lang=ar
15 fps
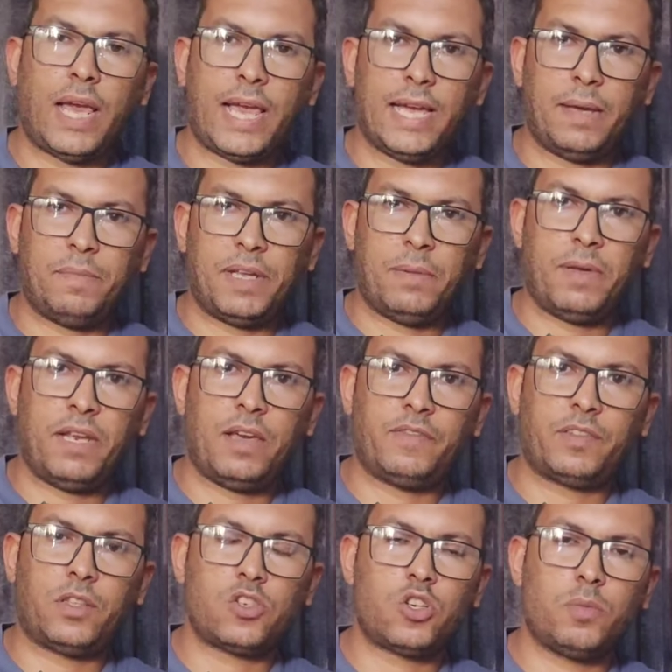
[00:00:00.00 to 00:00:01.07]
حاجه بنعملها
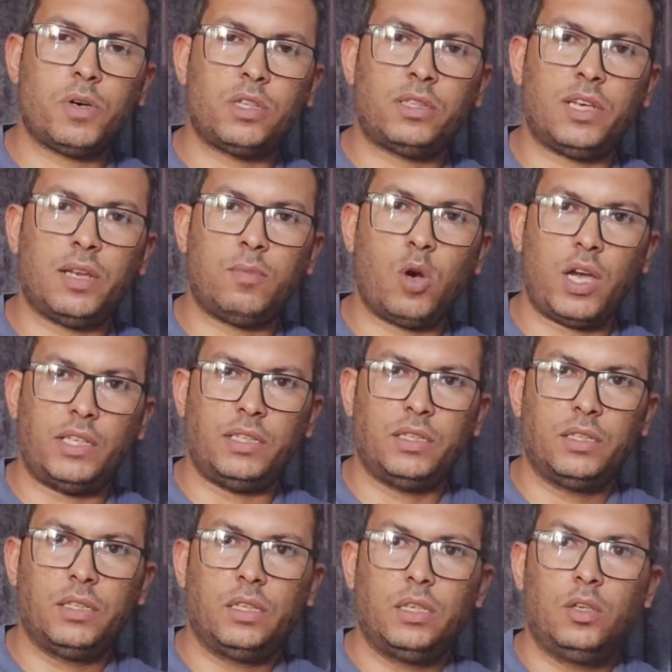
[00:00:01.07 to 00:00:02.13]
في التشطيبات هي المعاينه
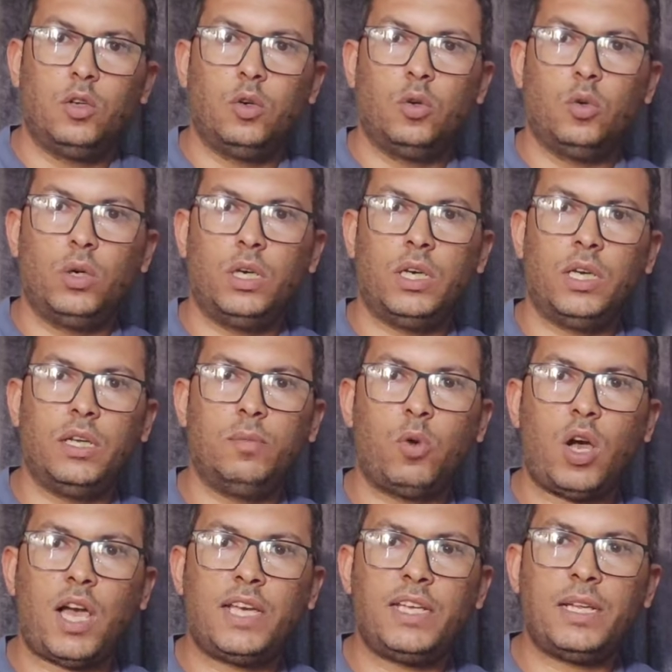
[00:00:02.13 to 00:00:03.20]

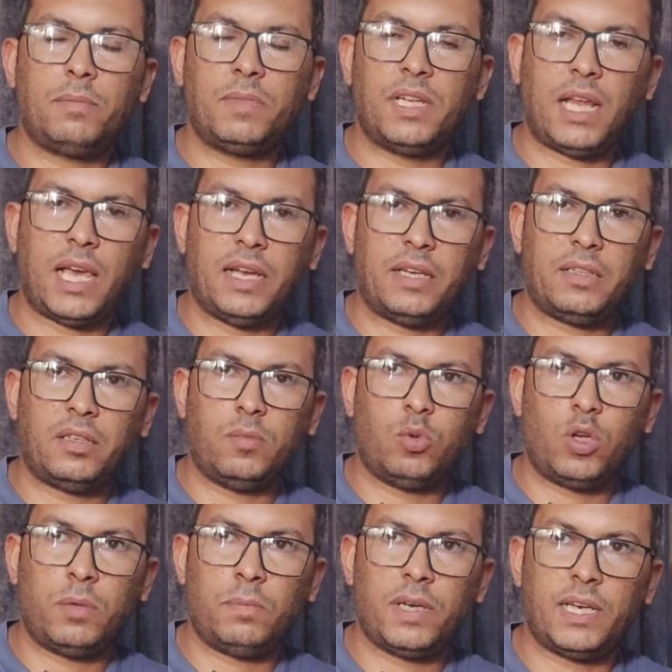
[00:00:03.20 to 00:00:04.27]
والمعاينه من الحاجات
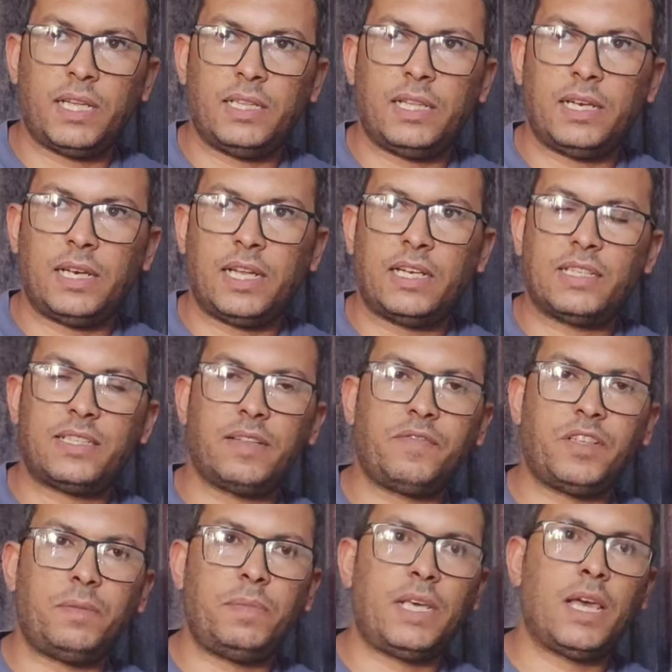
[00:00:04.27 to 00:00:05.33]
المهمه جدا اللي
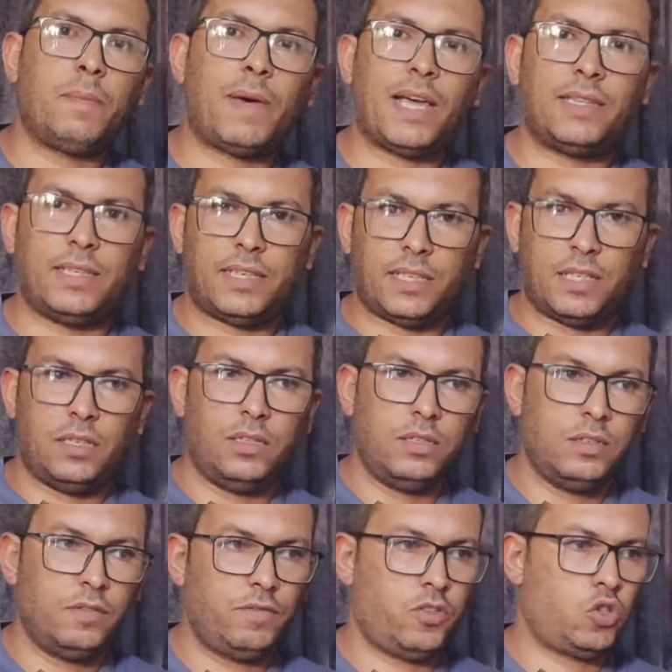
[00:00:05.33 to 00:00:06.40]
هنستفيد بيها بعد كده
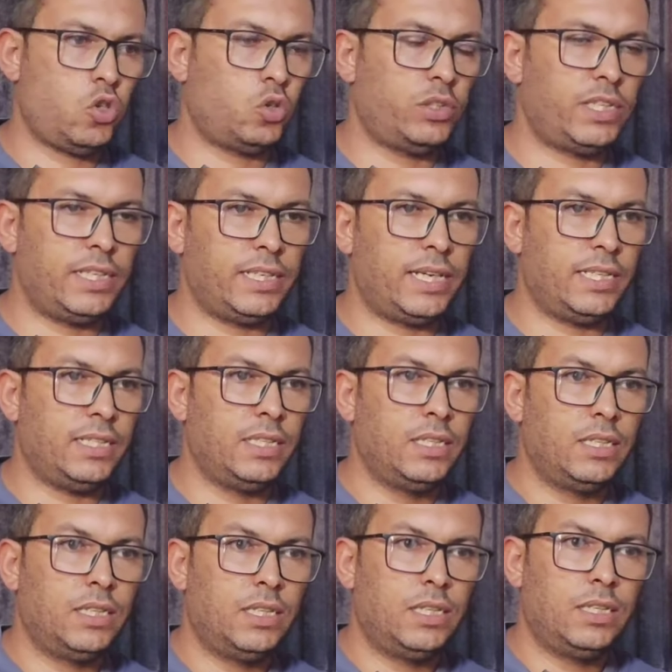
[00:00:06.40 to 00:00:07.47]
في الشغل اللي جاي
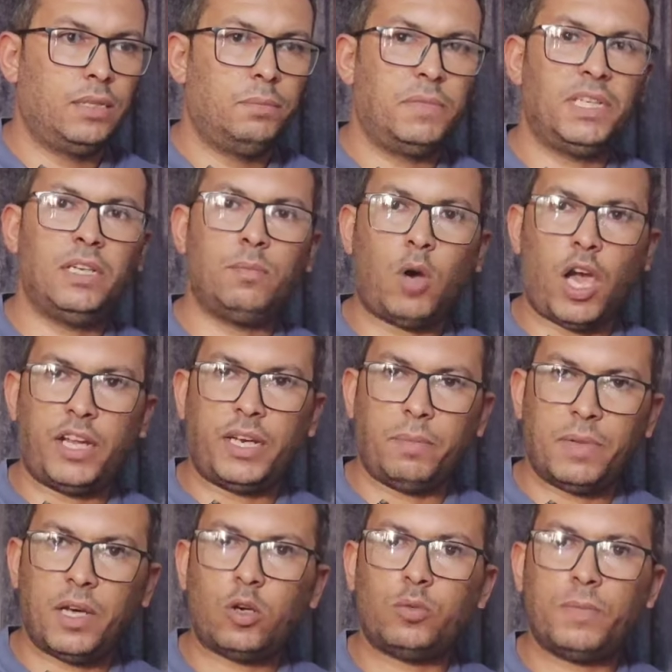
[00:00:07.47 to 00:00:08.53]
من المعاينه
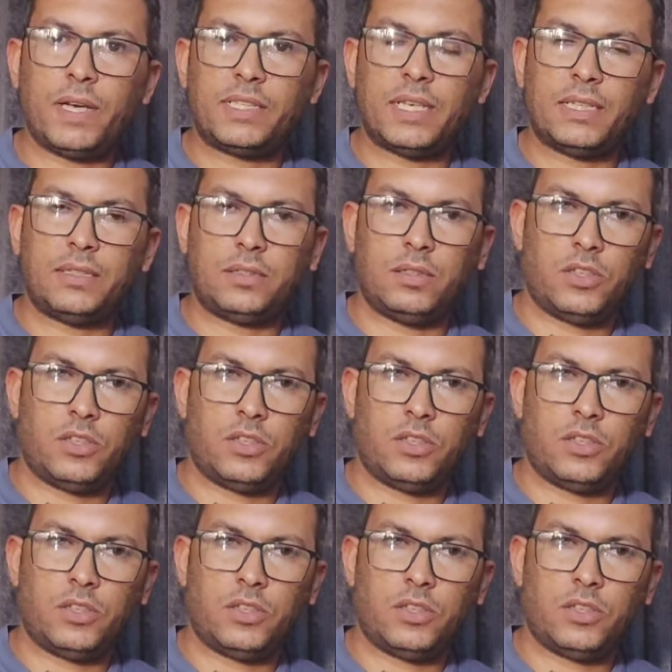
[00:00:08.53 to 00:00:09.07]
بناخد مقاسات